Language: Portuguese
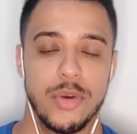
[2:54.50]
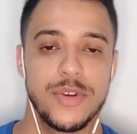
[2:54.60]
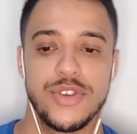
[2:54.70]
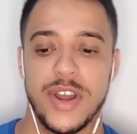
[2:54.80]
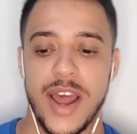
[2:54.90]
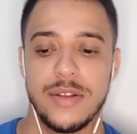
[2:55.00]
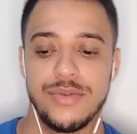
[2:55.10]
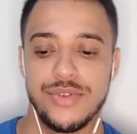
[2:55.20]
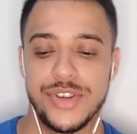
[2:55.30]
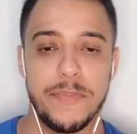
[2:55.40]
os horários
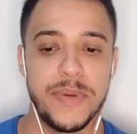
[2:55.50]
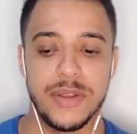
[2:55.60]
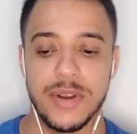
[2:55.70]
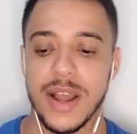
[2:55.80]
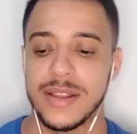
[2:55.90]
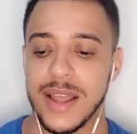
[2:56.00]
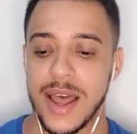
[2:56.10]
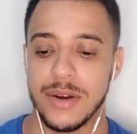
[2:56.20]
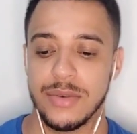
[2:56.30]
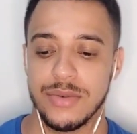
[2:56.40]
do GP do
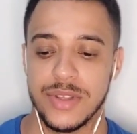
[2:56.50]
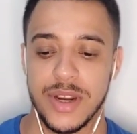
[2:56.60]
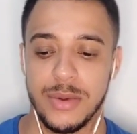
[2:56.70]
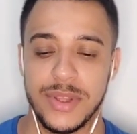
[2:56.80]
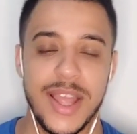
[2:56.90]
Qatar, o, tre